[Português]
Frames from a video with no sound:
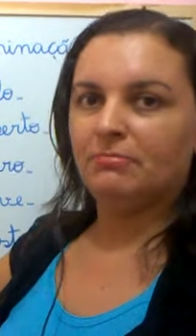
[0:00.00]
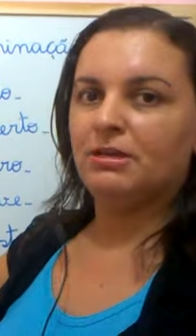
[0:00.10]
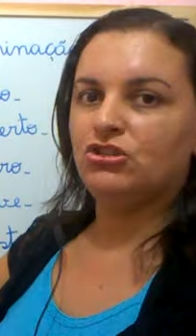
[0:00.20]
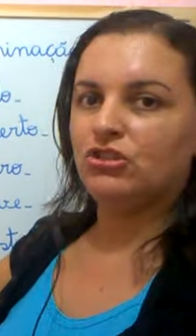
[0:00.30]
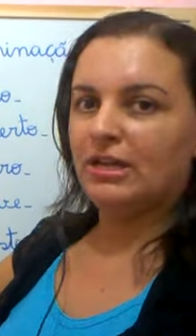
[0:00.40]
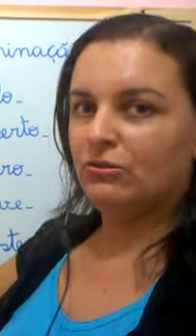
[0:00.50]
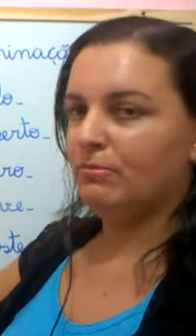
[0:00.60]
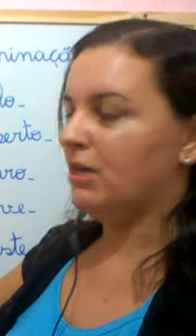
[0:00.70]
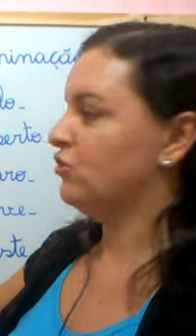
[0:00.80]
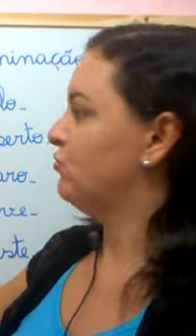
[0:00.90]
Também está no
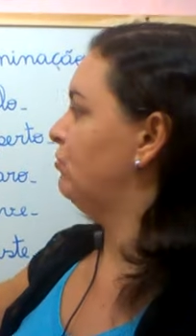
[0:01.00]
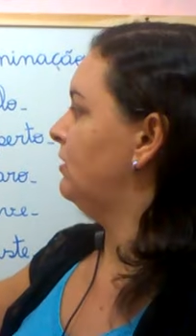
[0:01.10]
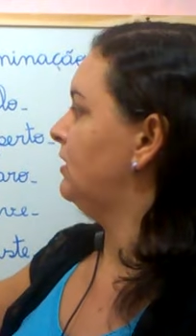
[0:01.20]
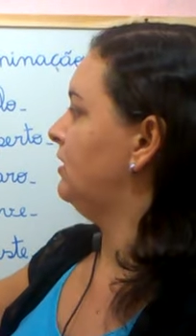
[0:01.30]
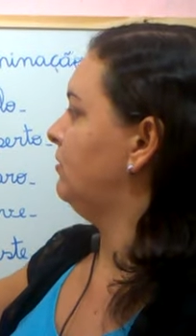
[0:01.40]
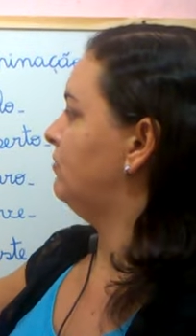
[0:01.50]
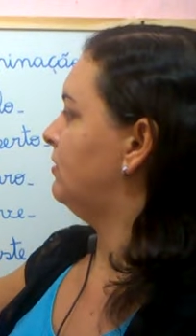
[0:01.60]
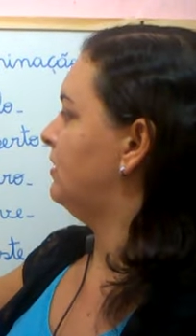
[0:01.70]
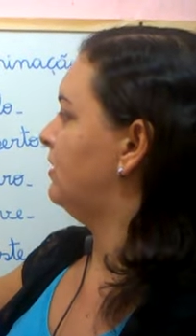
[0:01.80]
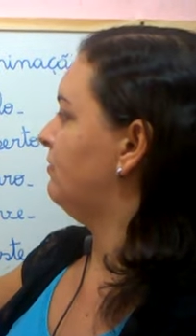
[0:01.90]
masculino.
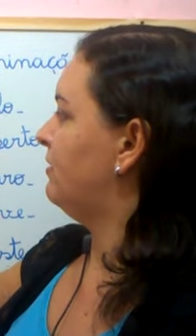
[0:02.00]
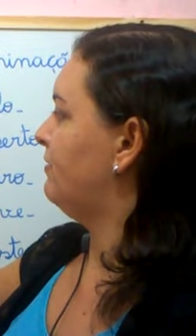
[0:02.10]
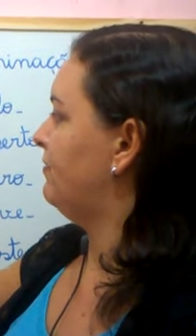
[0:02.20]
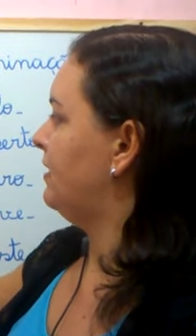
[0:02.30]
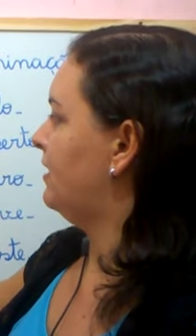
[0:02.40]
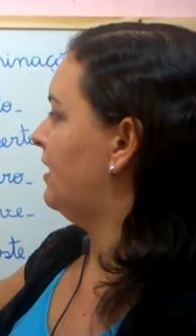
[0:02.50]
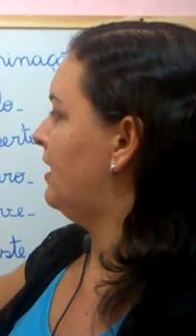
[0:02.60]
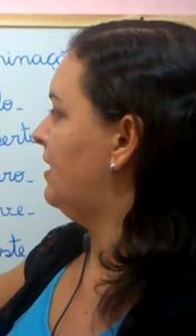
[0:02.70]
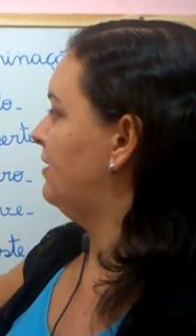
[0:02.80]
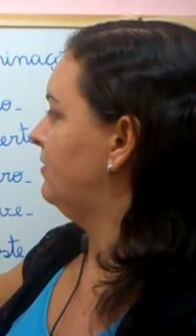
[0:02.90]
Então, vai
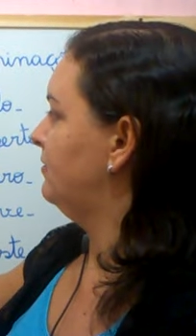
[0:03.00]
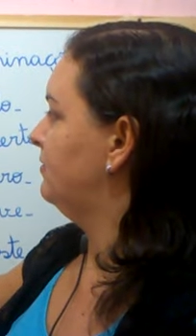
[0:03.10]
ficar